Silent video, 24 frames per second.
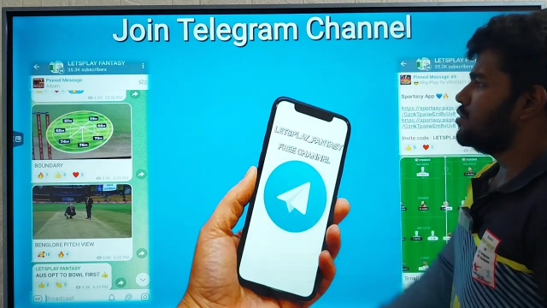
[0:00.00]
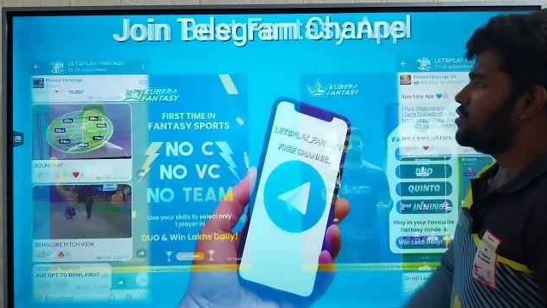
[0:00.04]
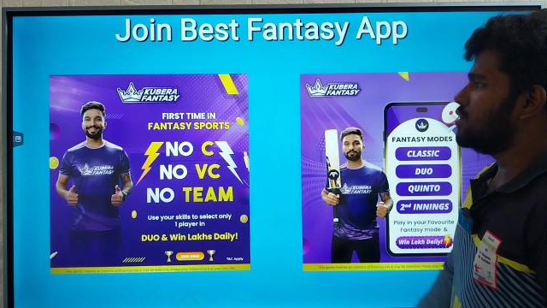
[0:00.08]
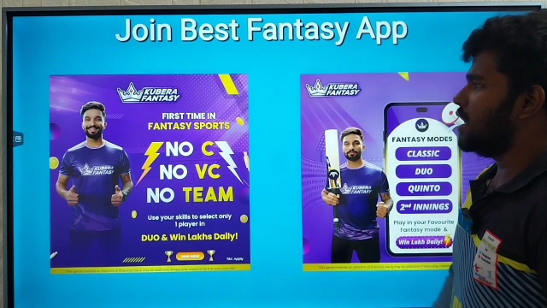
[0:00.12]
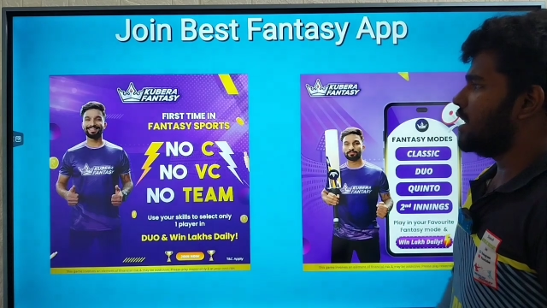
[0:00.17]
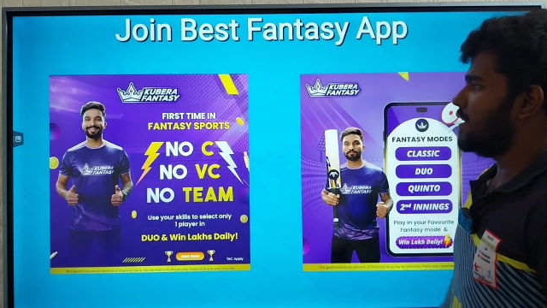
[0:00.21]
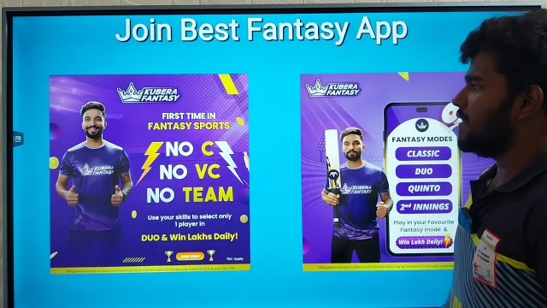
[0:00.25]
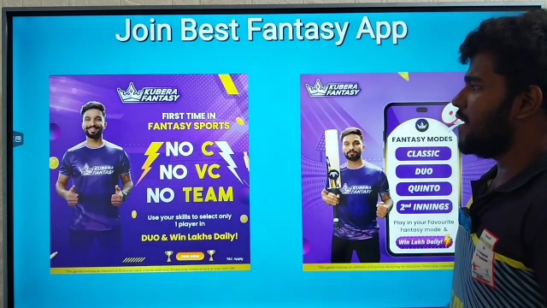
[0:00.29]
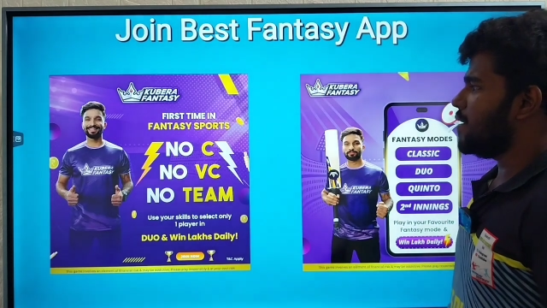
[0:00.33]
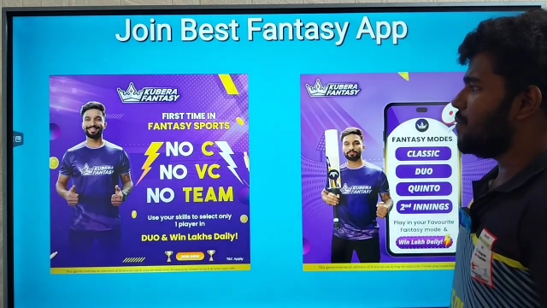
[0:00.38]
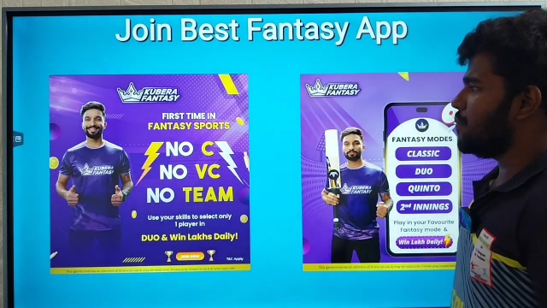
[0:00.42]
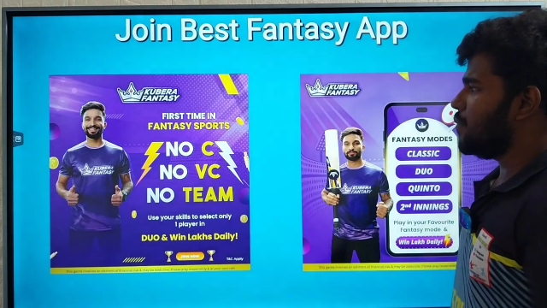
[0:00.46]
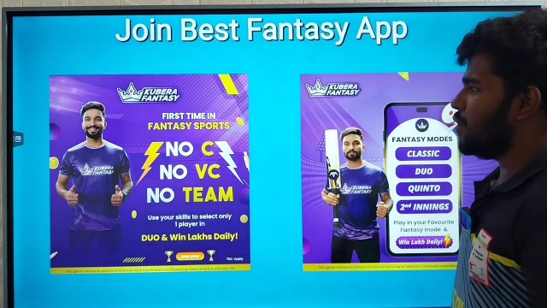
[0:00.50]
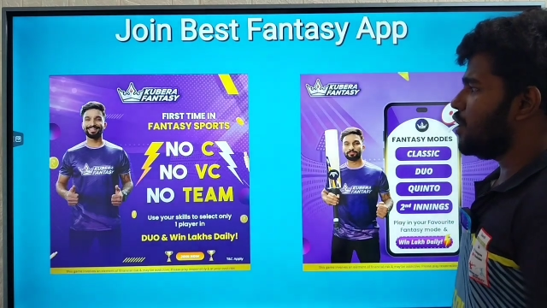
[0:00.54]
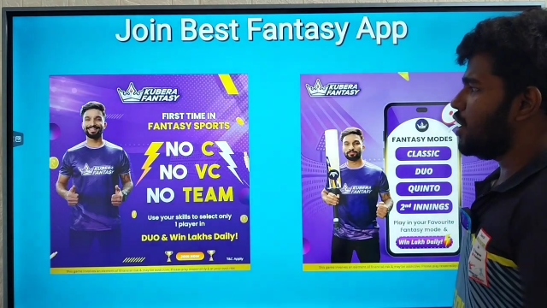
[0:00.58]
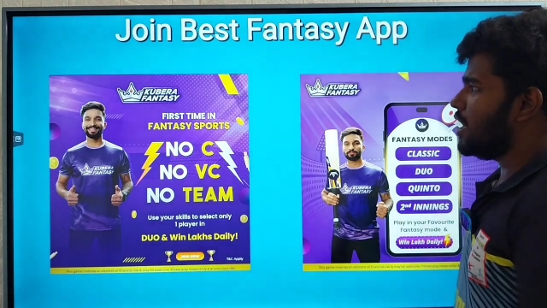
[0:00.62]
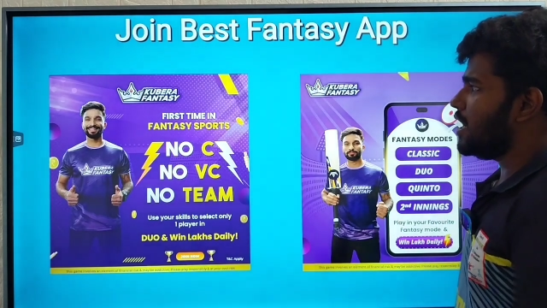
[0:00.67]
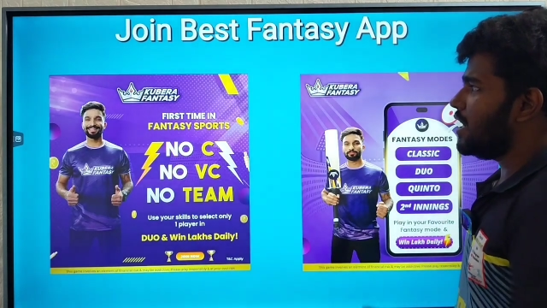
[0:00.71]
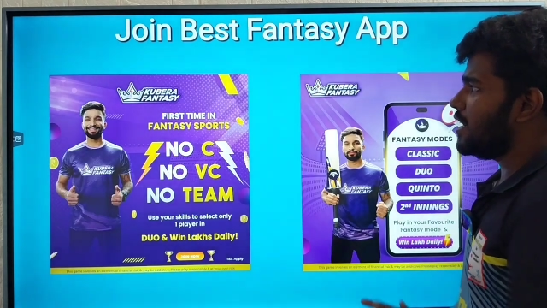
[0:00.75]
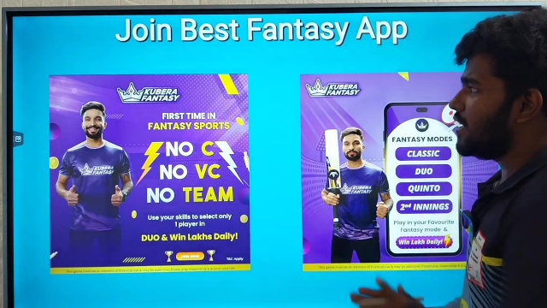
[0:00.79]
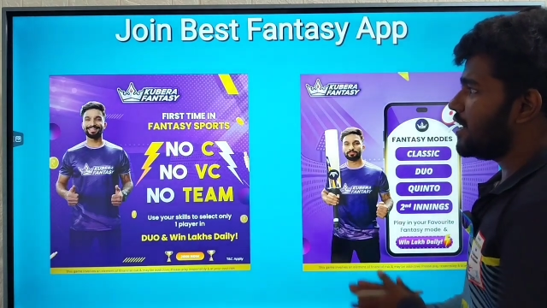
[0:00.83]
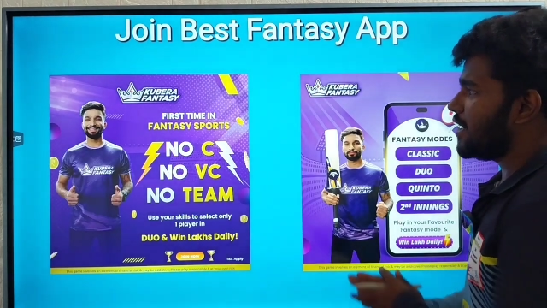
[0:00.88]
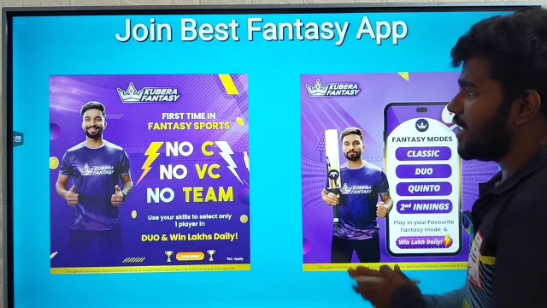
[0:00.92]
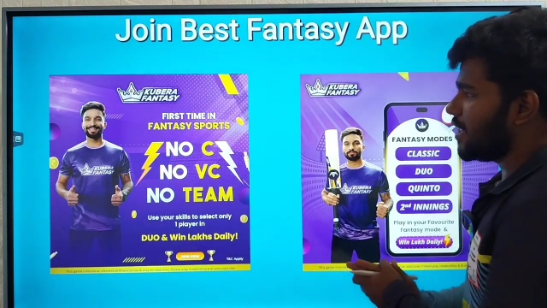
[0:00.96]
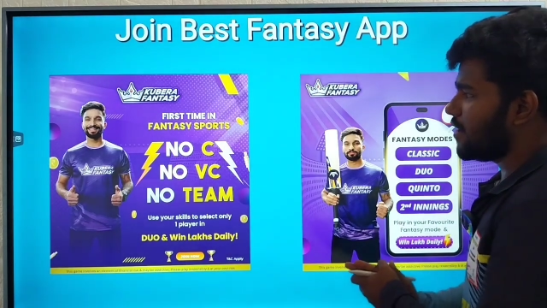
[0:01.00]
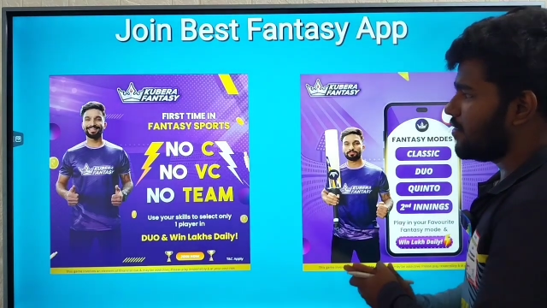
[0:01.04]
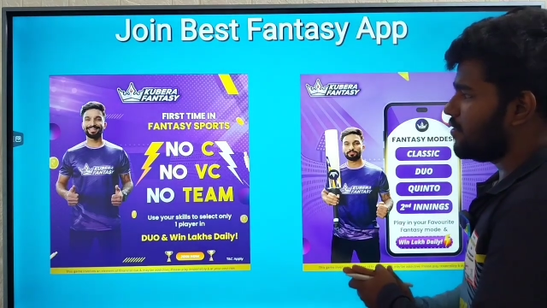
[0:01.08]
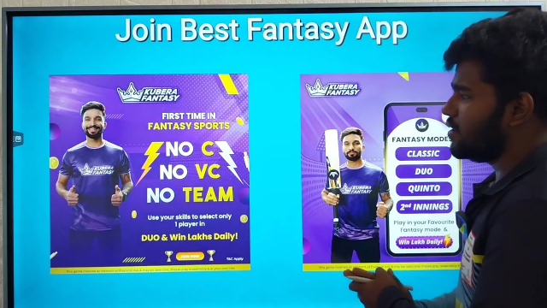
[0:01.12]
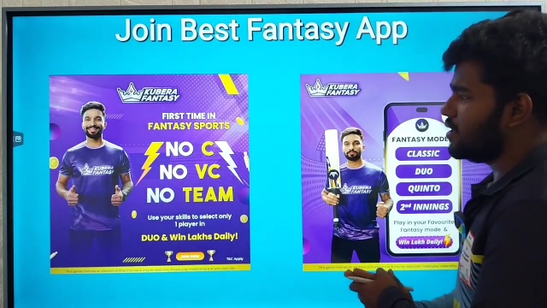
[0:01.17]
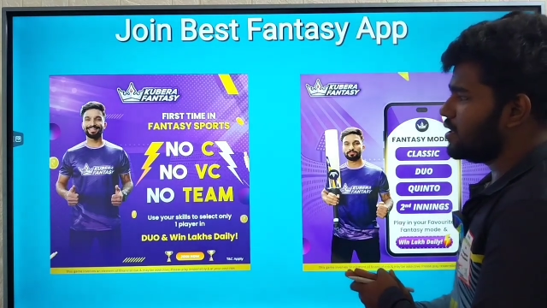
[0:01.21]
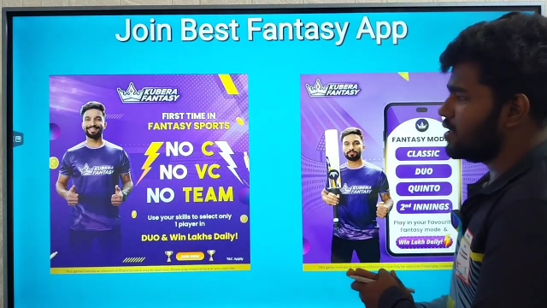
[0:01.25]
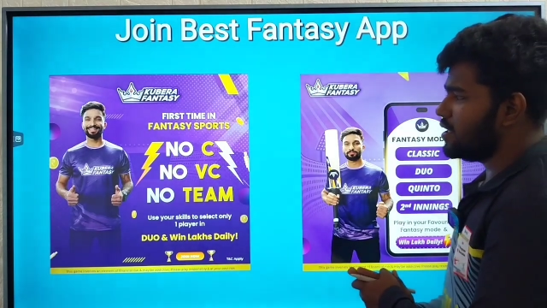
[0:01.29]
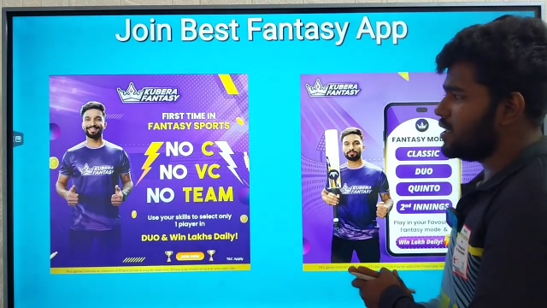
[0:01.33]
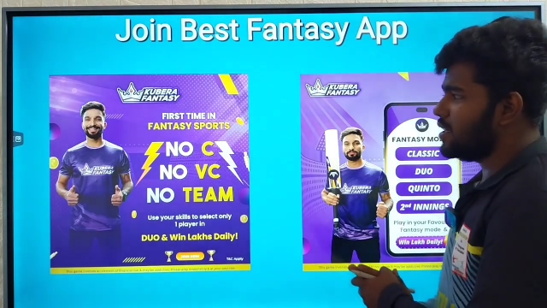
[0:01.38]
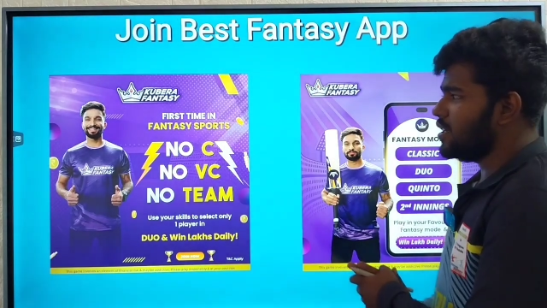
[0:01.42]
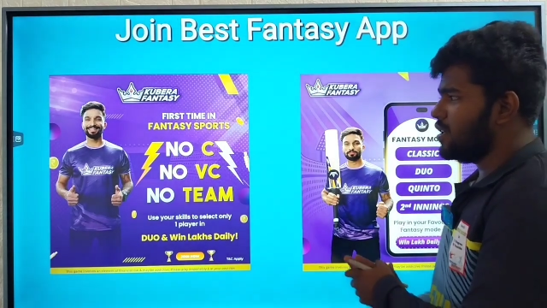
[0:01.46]
ஸோ அதே போல நீங்க
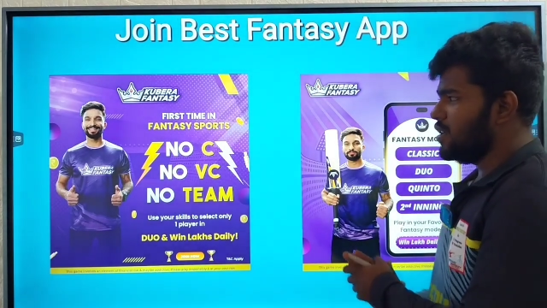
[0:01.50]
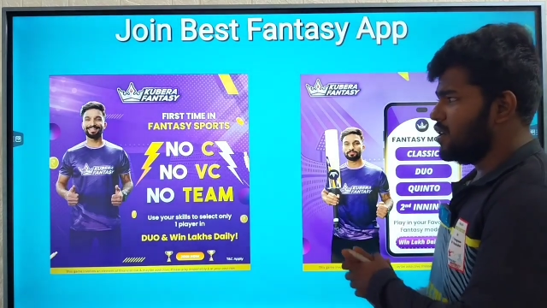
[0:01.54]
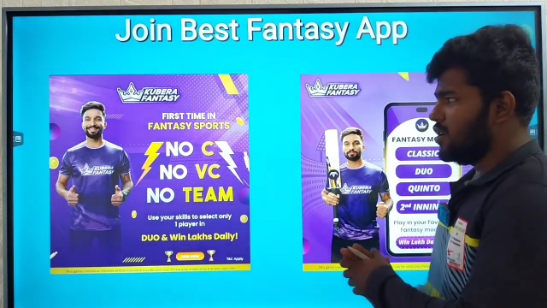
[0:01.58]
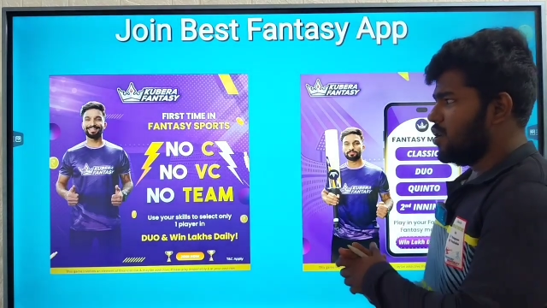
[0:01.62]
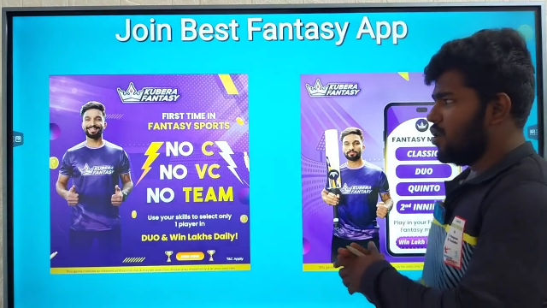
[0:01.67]
வந்து